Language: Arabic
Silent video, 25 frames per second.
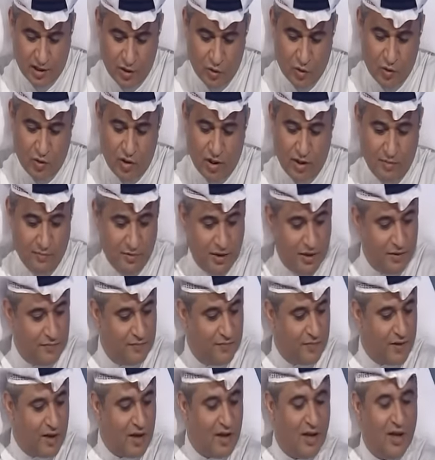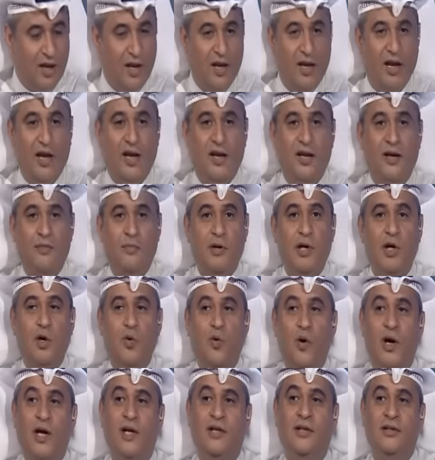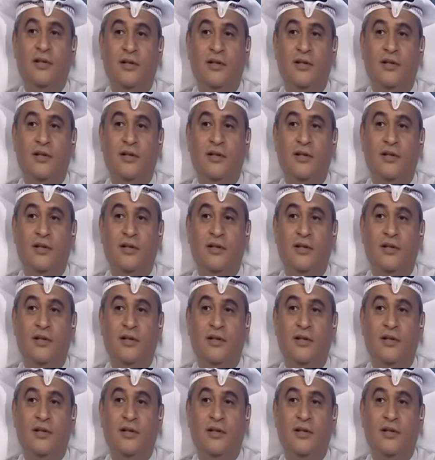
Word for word: قولوا آمين إحنا بالكويت